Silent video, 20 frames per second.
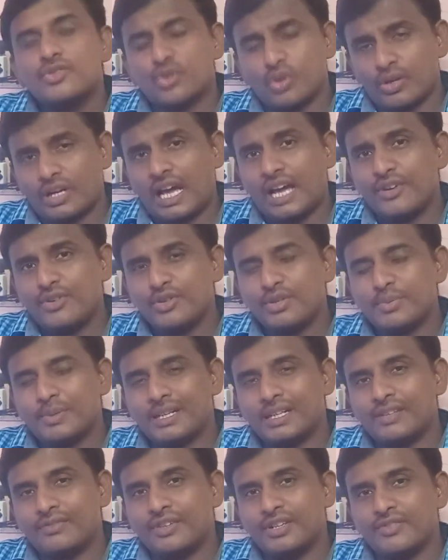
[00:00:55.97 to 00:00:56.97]
ஸோ நான் யூஸ்
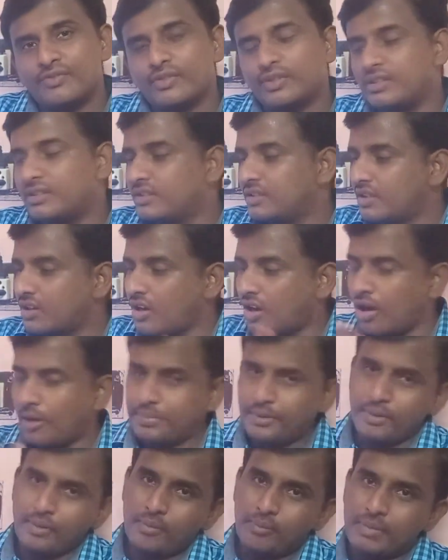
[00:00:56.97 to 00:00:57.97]
பண்ணுற ஃபிஷ் ஃபுட்
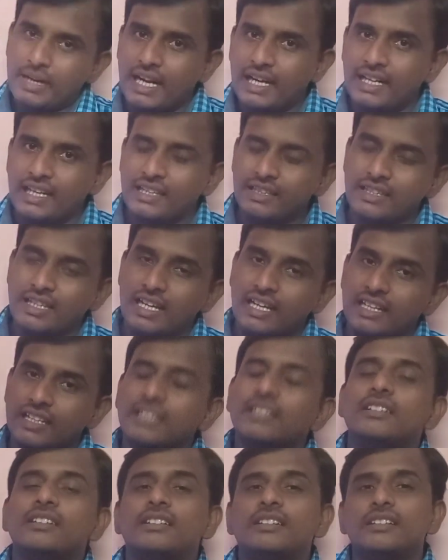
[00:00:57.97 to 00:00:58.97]
ஆப்டிமம் பிராண்ட்லேருந்து தாங்க
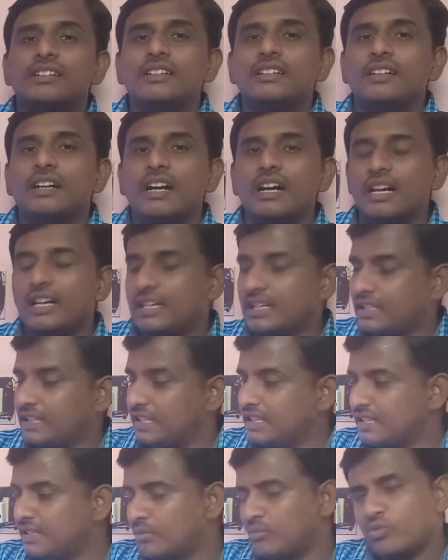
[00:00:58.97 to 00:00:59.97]

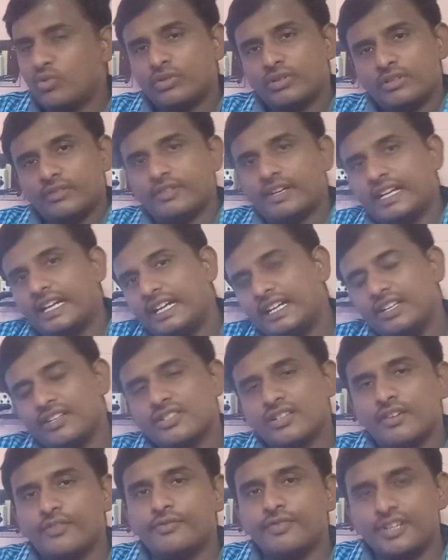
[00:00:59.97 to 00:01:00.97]
இந்த மூணு
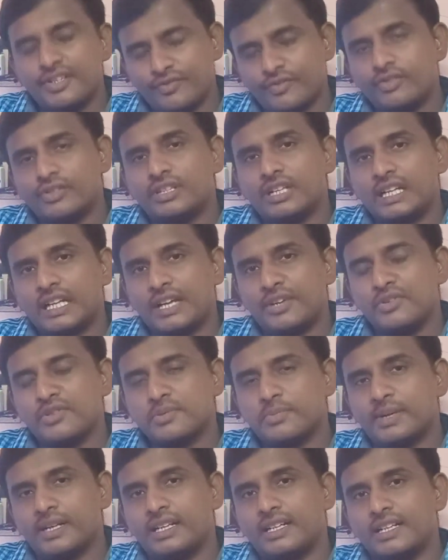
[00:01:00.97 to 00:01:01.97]
வெரைட்டிஸ் ஆஃப் ஃபிஷ் ஃபுட் தான் நான்
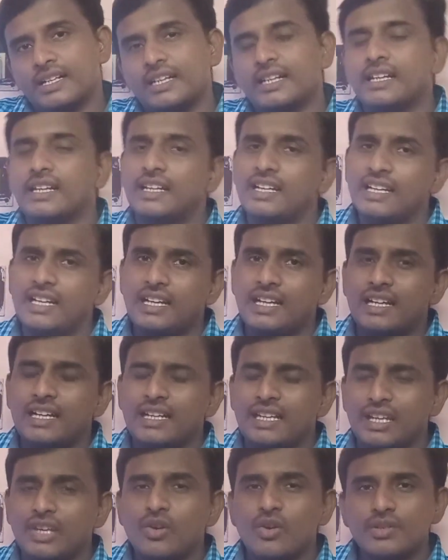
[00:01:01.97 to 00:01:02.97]
யூஸ் பண்ணிகிட்ருக்கேன்
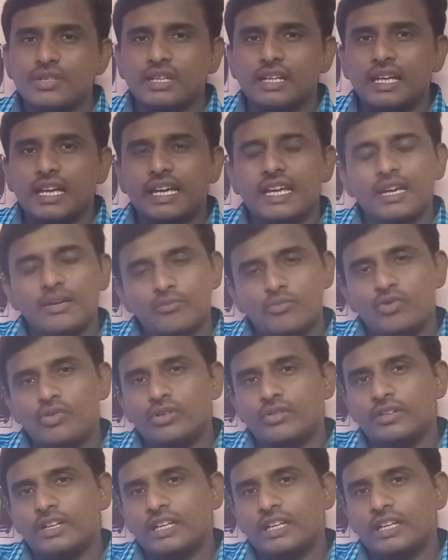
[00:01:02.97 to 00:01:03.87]
நீங்கள் யோசிக்கலாம் ஏன் மூணு